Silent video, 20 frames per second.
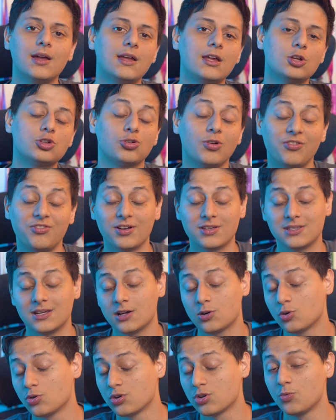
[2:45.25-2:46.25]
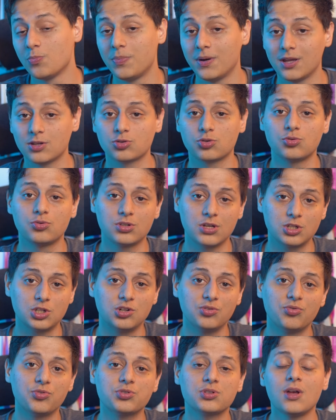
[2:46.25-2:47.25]
Isso vai fazer com que o preço dos
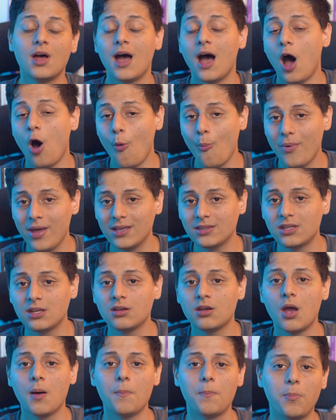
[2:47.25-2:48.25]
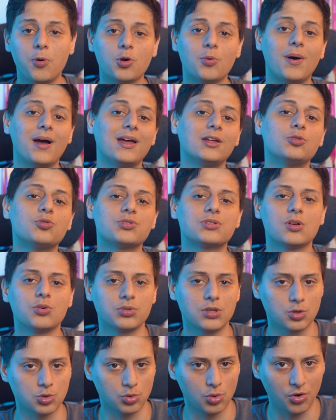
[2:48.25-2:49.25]
ativos aumentem por uma
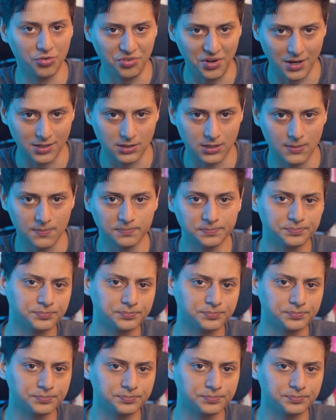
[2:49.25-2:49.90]
redução da sua oferta.